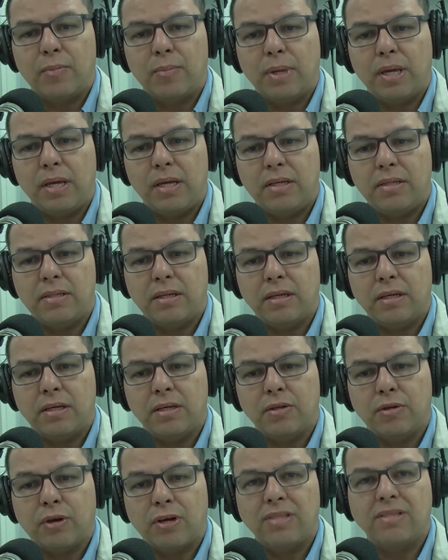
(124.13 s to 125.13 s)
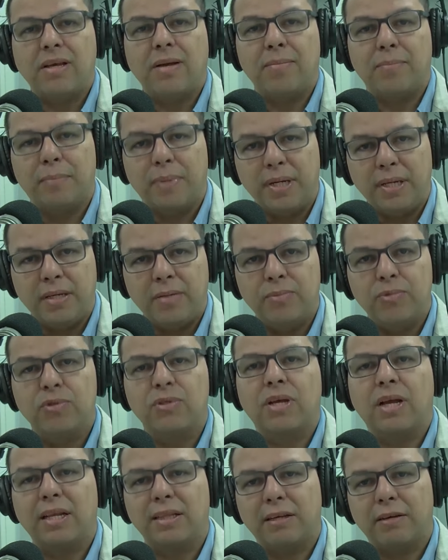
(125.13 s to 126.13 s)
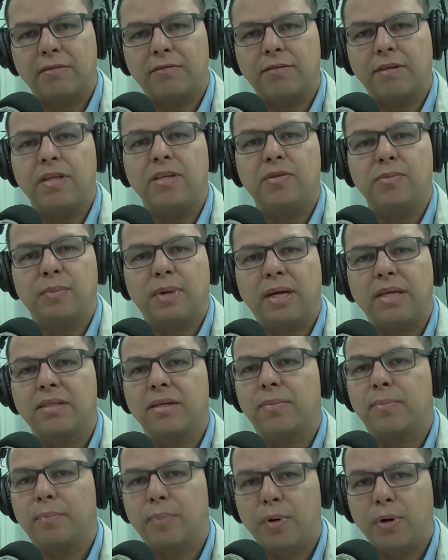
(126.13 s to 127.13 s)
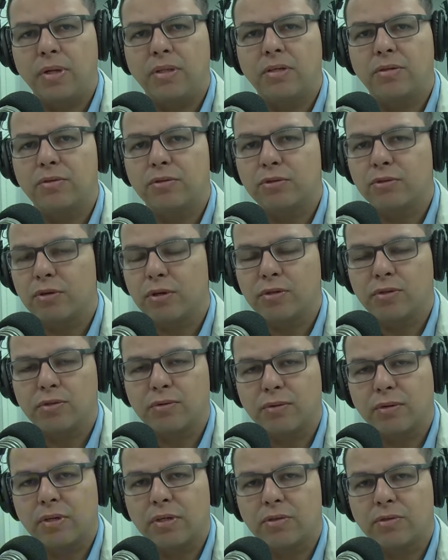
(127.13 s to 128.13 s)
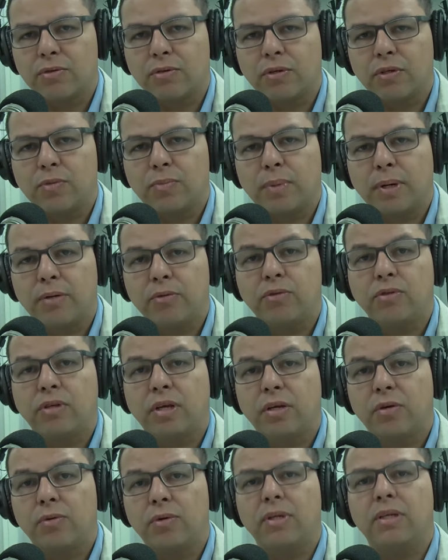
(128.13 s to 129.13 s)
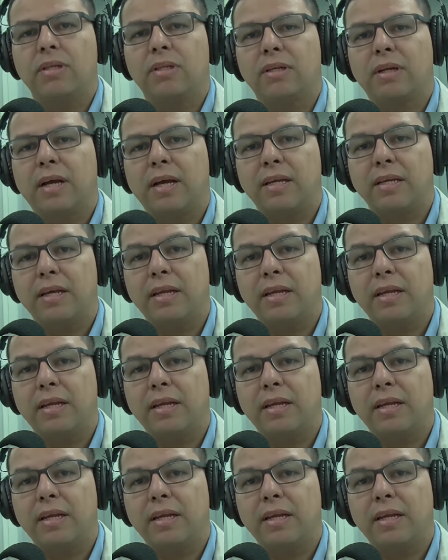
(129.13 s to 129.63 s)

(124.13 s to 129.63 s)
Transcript: mês em que nós abrimos cada vez mais a porta dos nossos corações para o Senhor entrar e